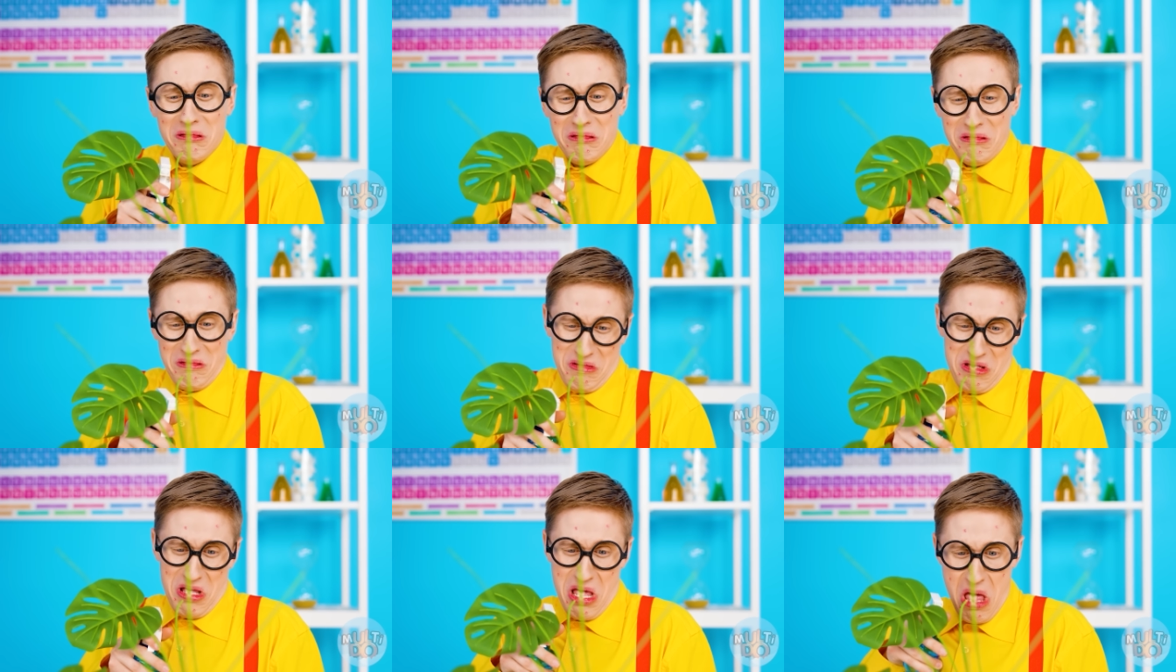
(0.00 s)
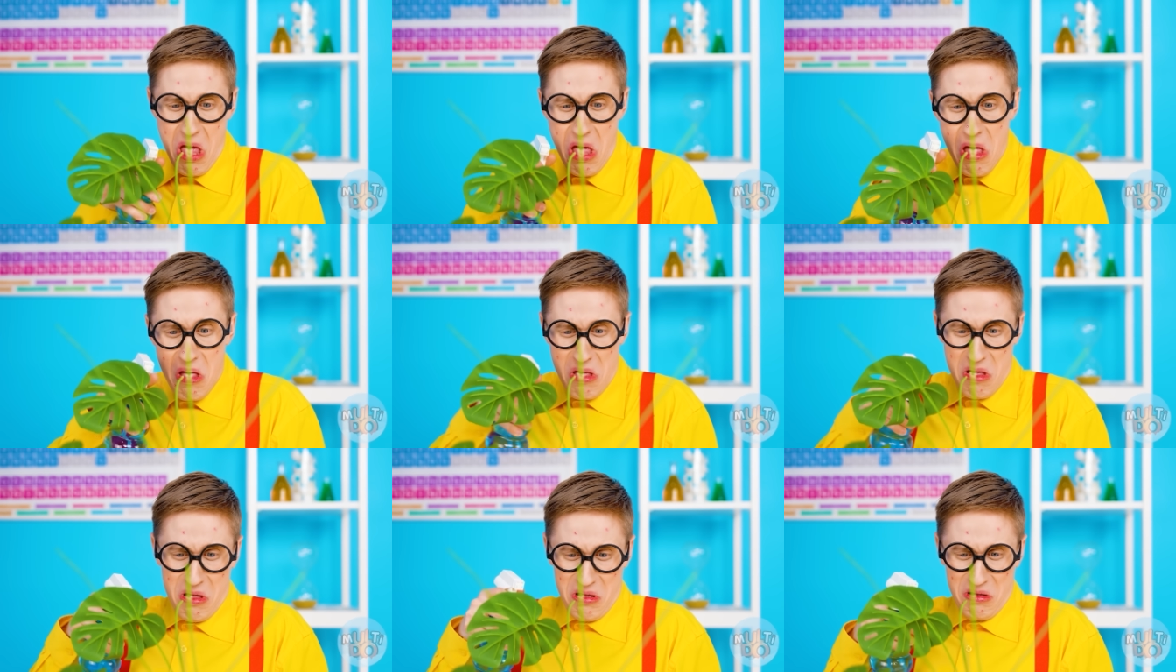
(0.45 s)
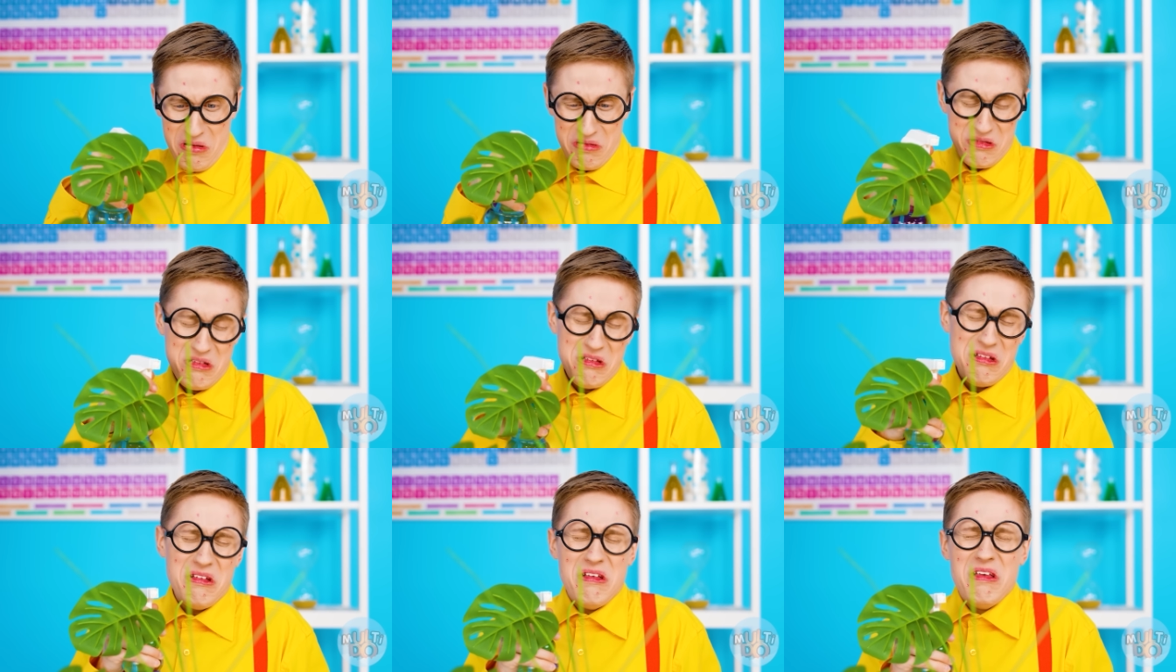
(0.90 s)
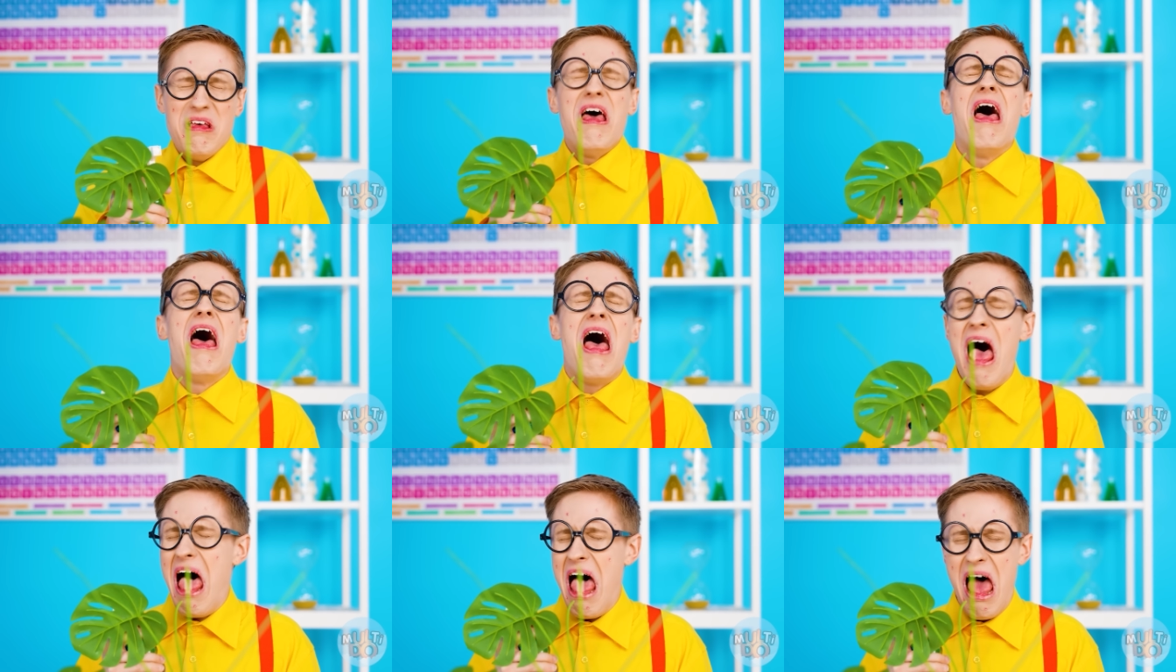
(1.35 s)
मुझे अब परवाह नहीं है
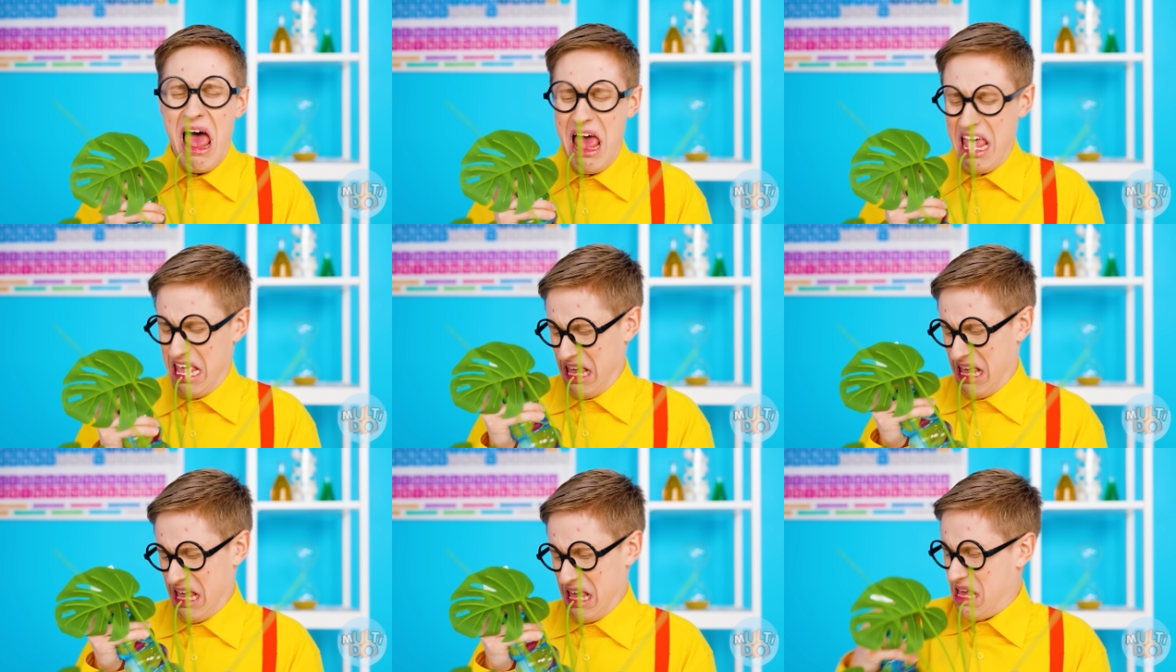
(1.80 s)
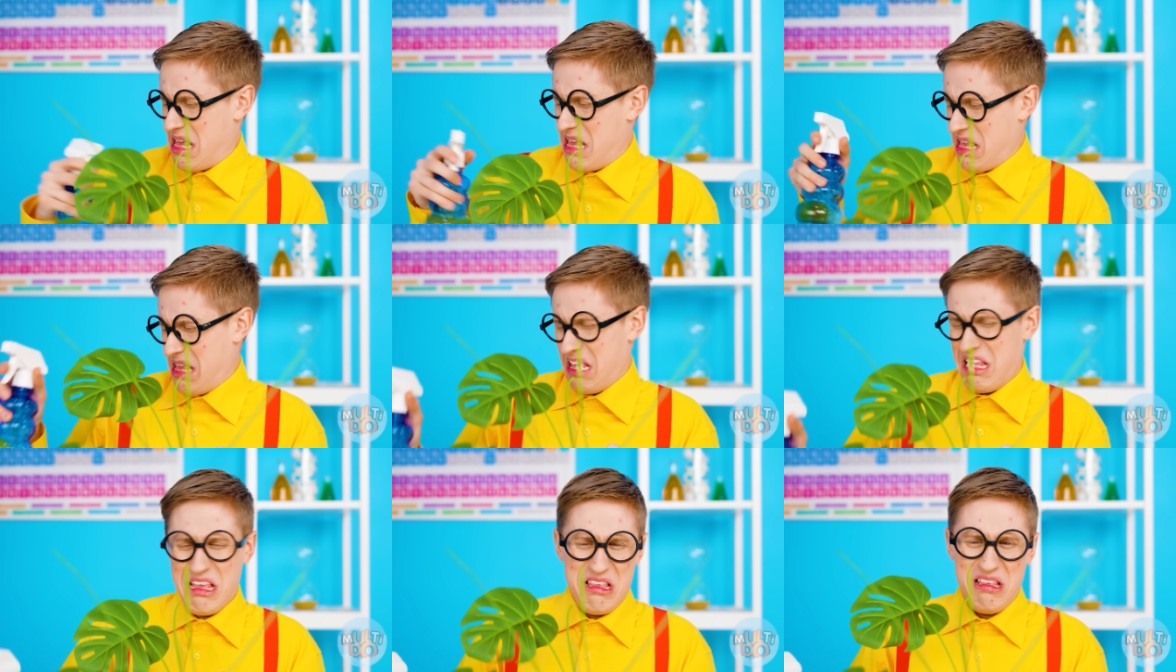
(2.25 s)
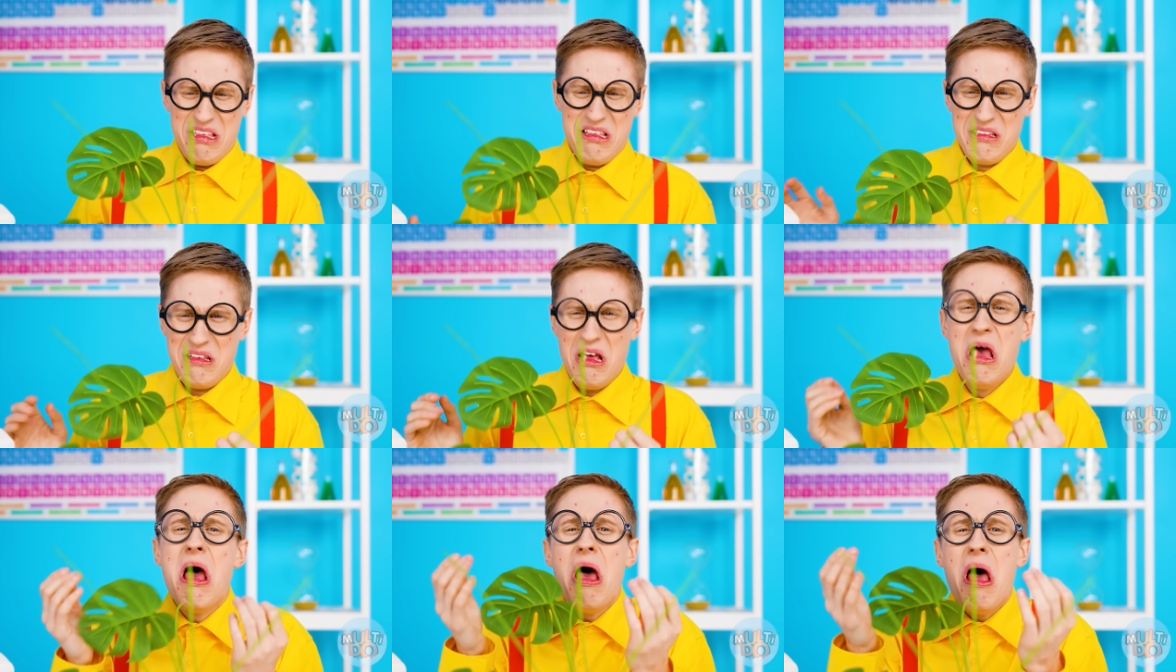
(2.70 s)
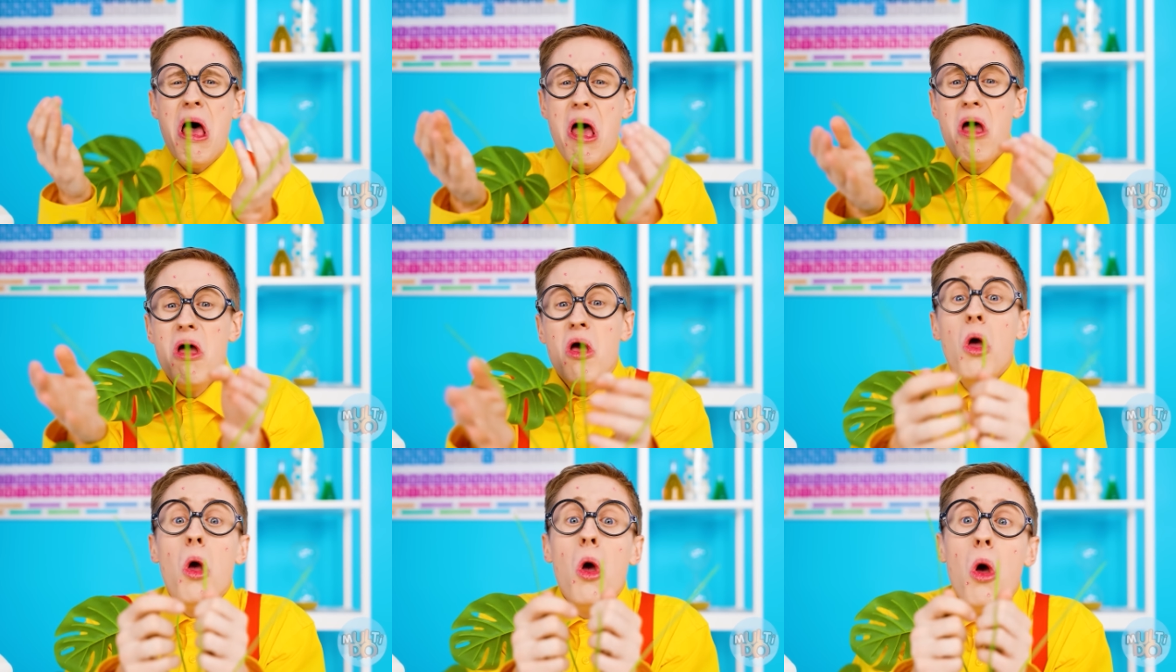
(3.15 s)
मेरा पसंदीदा फूल मर रहा
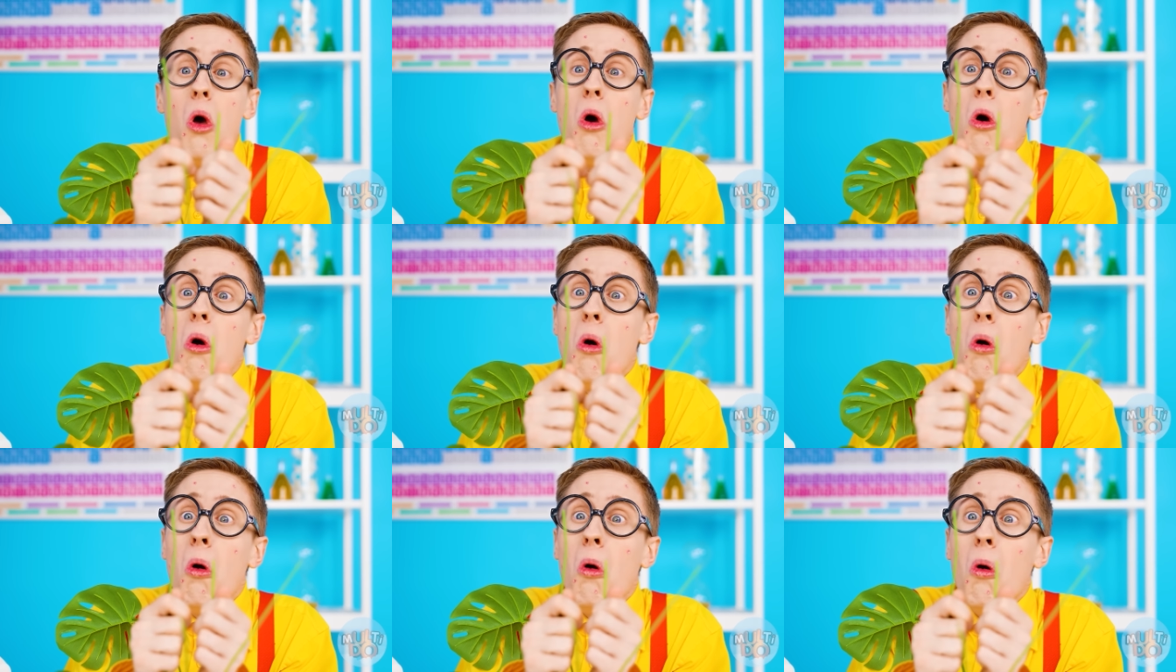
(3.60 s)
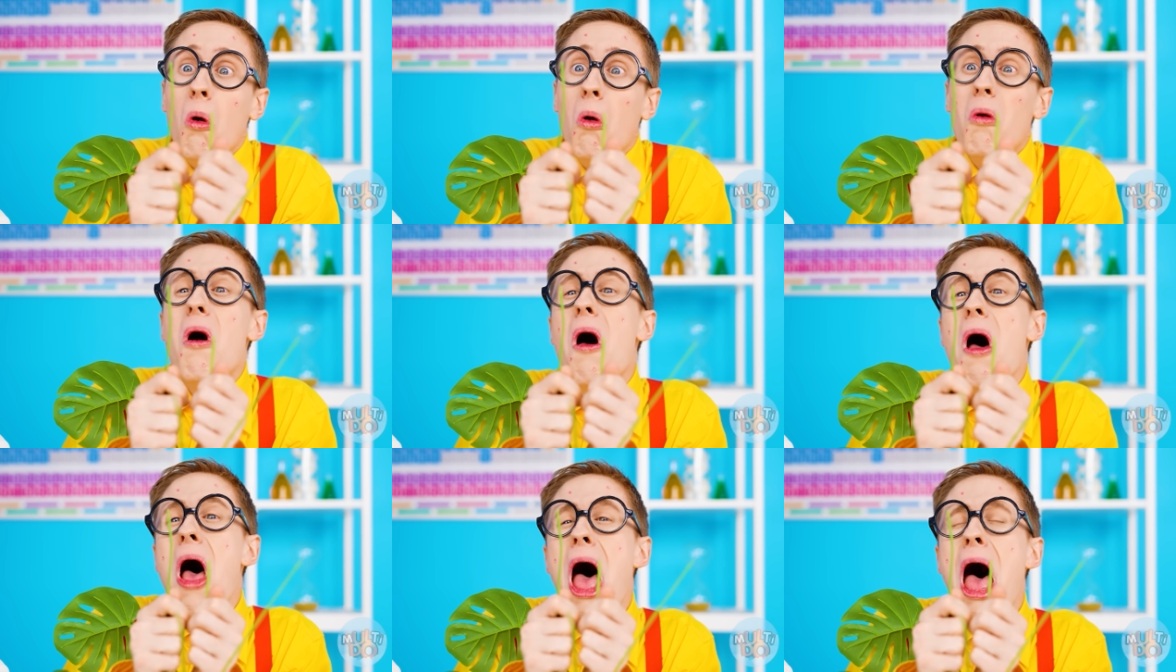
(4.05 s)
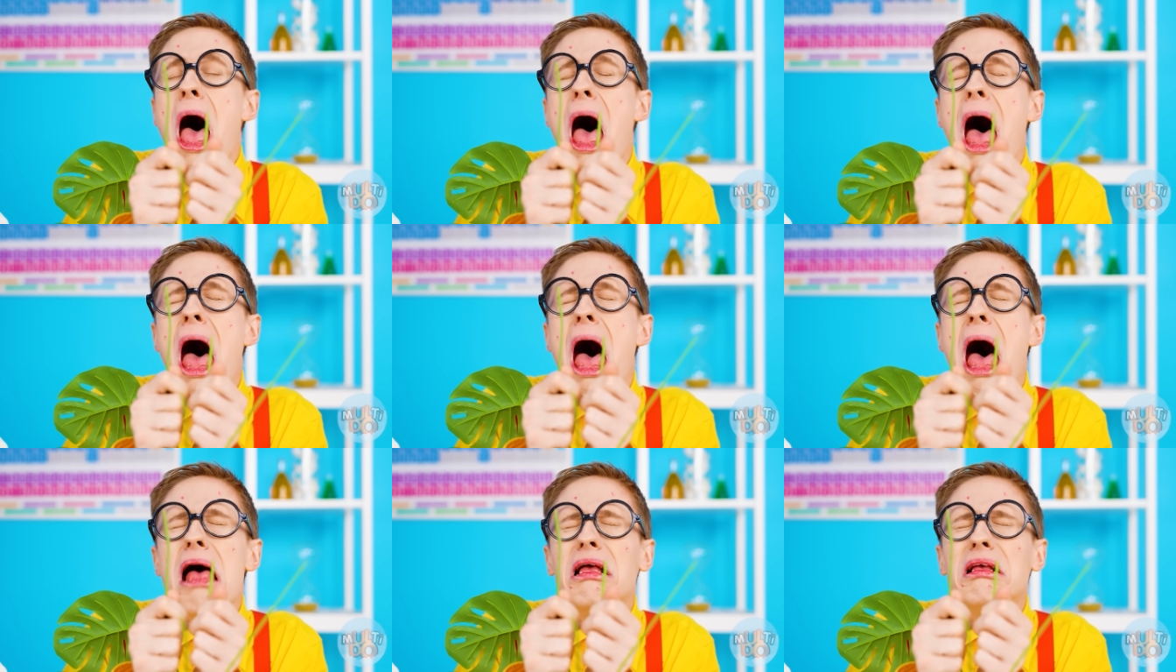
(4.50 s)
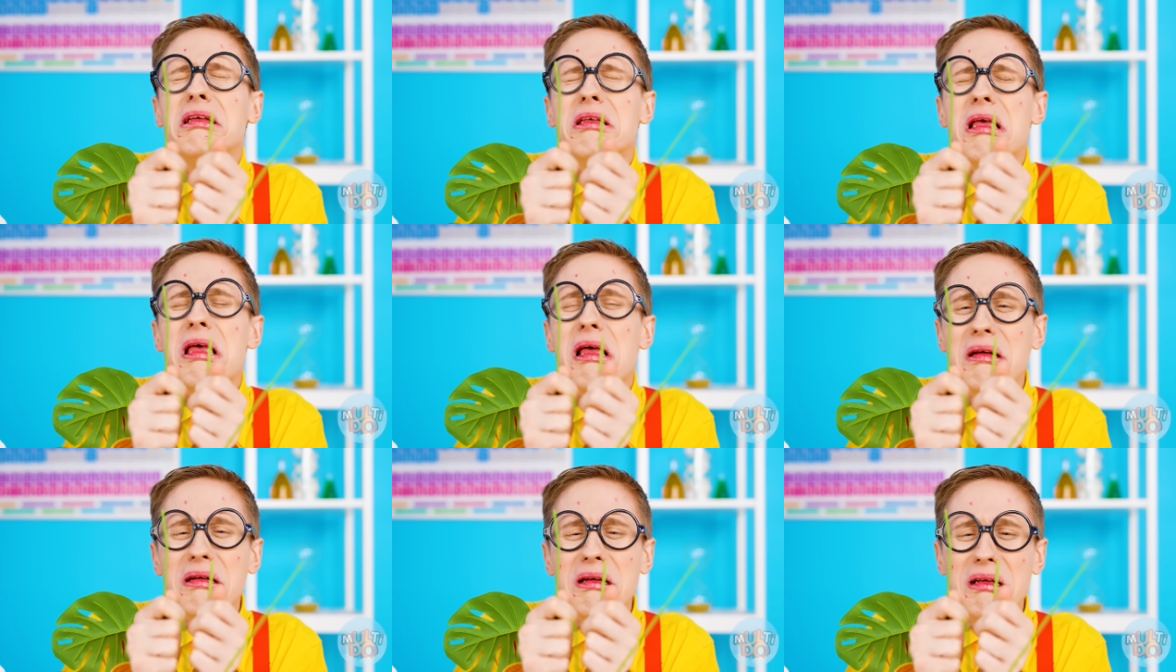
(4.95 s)
है देखो लगभग कोई पत्ते नहीं
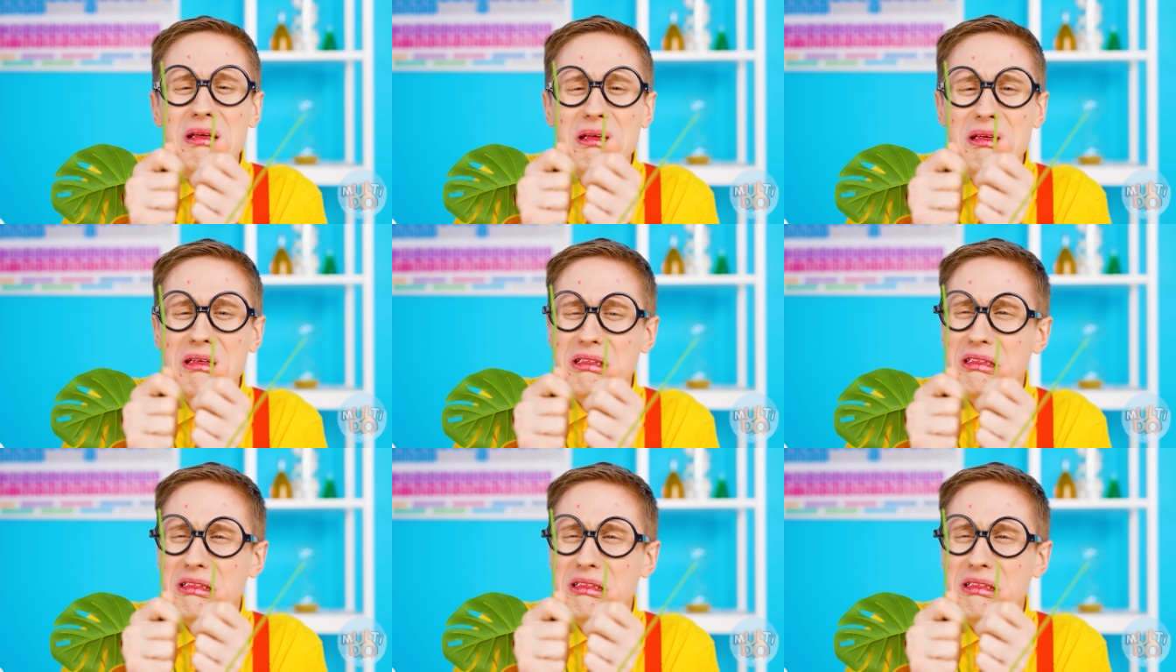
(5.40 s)
बचे हैं